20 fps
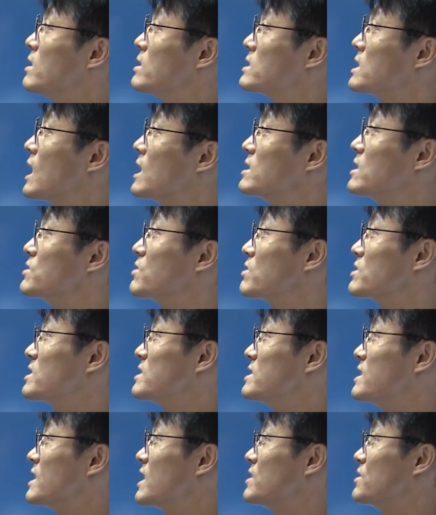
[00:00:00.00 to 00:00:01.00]
자, 이제
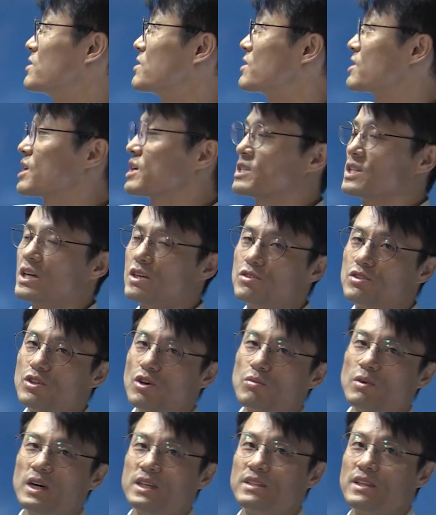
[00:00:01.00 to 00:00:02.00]
정신생활 영역의 자유로
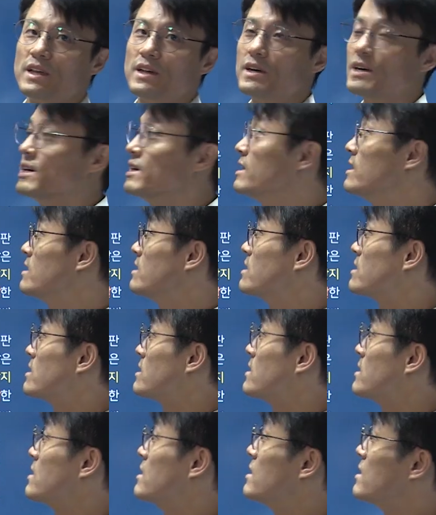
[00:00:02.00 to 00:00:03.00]
넘어왔네요.
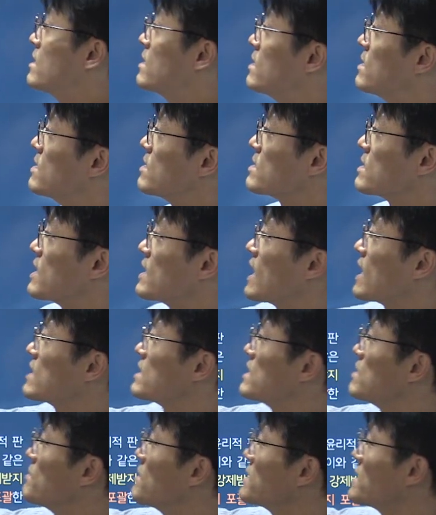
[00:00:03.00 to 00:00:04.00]
자,
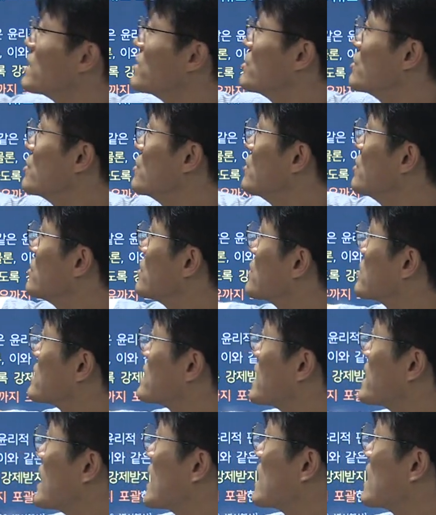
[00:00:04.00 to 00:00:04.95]
양심의 자유. 자,